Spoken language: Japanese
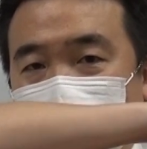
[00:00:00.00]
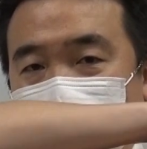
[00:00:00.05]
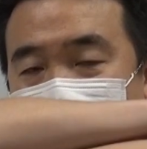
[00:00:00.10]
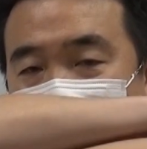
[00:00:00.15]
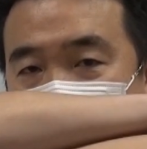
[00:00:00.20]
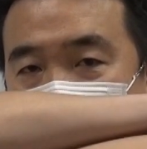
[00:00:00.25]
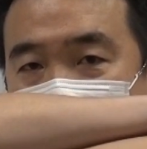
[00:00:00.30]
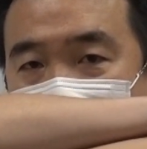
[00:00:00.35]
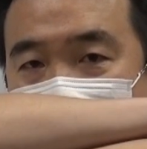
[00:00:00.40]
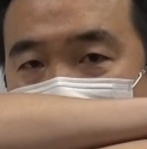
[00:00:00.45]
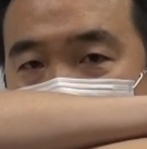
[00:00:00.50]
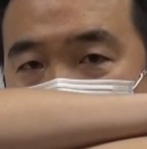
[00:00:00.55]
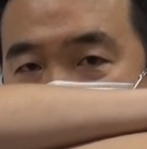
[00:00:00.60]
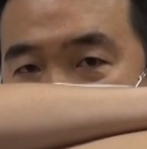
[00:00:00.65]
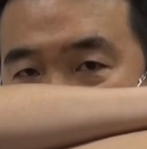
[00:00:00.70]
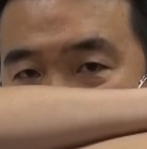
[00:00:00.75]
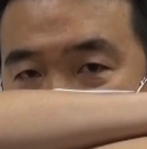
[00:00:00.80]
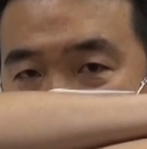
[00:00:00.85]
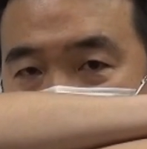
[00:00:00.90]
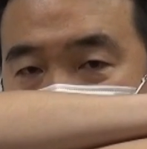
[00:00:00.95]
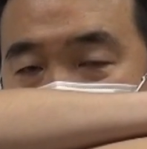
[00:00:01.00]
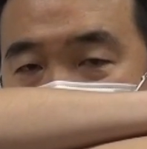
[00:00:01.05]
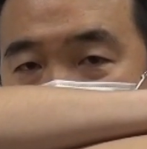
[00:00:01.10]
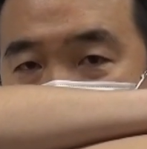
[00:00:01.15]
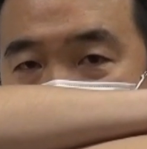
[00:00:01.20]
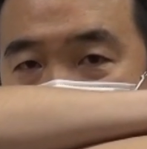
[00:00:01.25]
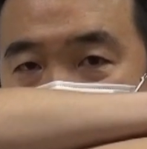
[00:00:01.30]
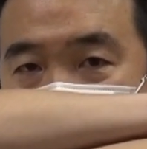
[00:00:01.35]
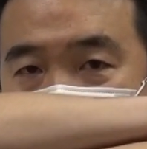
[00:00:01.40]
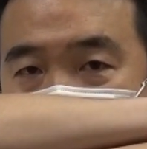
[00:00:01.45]
腕とか
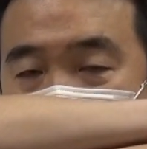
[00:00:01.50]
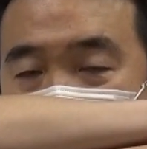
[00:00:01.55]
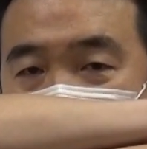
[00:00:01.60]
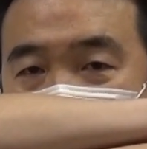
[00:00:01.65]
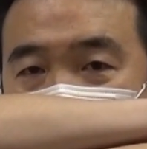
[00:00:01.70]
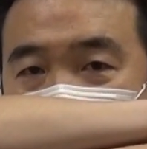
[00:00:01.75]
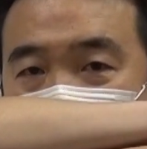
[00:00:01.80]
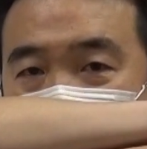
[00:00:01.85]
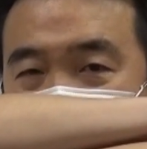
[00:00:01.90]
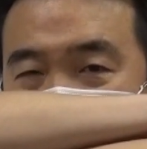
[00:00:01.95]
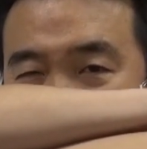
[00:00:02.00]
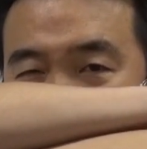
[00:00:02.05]
で、他のも